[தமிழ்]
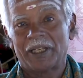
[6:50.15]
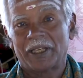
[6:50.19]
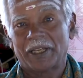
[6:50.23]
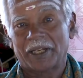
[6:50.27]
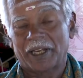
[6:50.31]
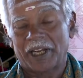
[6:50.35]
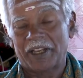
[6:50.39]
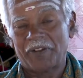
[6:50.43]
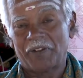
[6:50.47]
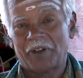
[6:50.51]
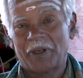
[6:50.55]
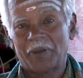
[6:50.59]

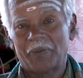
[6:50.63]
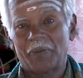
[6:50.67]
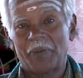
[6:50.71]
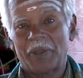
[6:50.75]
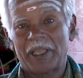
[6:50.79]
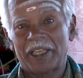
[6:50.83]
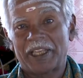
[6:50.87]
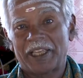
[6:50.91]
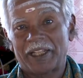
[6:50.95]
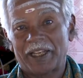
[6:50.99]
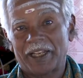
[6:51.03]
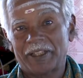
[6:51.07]
இறைவன்
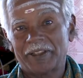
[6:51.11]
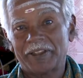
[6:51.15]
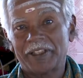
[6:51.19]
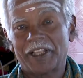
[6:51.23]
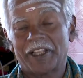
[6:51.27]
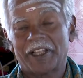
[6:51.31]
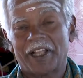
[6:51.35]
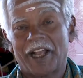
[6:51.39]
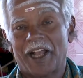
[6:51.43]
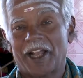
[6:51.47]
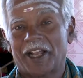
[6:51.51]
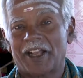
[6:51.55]

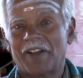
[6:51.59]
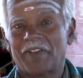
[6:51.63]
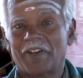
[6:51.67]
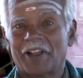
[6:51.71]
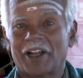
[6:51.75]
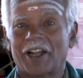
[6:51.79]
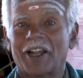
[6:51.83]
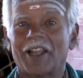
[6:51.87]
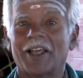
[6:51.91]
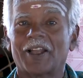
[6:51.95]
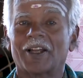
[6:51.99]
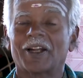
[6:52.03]
இறந்ததாக
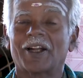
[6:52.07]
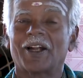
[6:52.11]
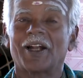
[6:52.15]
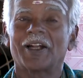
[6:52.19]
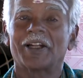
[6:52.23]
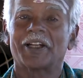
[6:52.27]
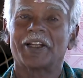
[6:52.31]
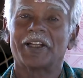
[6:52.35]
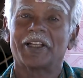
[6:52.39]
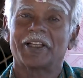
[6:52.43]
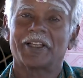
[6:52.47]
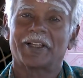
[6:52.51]
வரலாறு
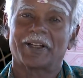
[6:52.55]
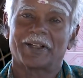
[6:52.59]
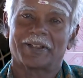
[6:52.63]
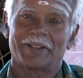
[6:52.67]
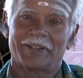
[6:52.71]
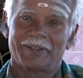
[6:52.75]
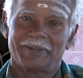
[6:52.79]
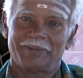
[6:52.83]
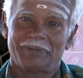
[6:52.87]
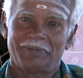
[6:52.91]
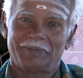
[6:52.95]
காட்டி நிற்கிறது